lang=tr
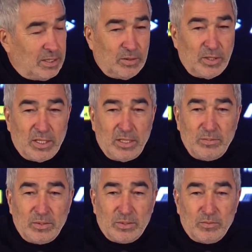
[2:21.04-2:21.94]
O nedenle
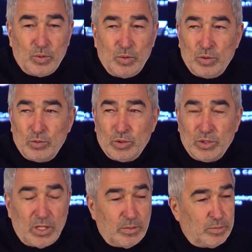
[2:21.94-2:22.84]
biz bu oyuncumuzun
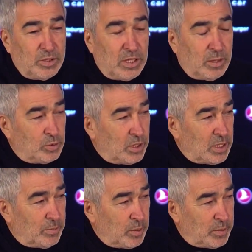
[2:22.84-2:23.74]
daha bir daha bunları
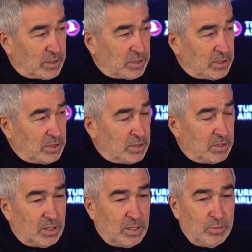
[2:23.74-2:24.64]
yapmaması için
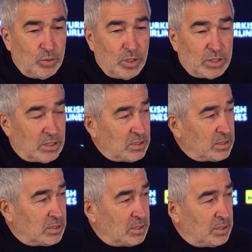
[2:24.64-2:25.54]
hem
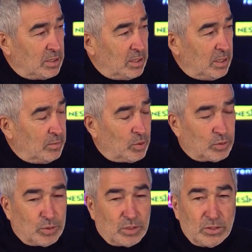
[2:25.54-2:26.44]
uyaracağız hem
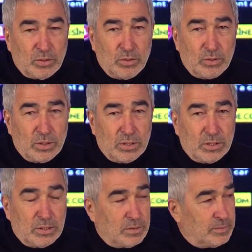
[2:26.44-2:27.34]
oturacağız konuşacağız.
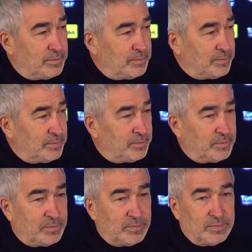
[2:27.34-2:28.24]

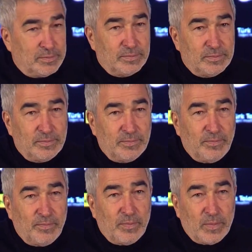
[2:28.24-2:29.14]
Teşekkürler hocam.
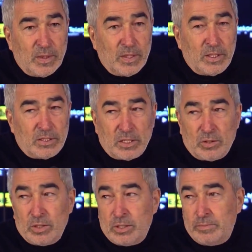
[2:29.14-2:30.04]
Kolay gelsin.
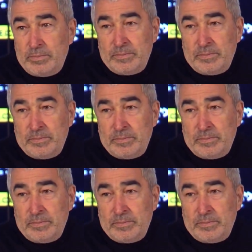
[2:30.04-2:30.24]
Teşekkür ederim.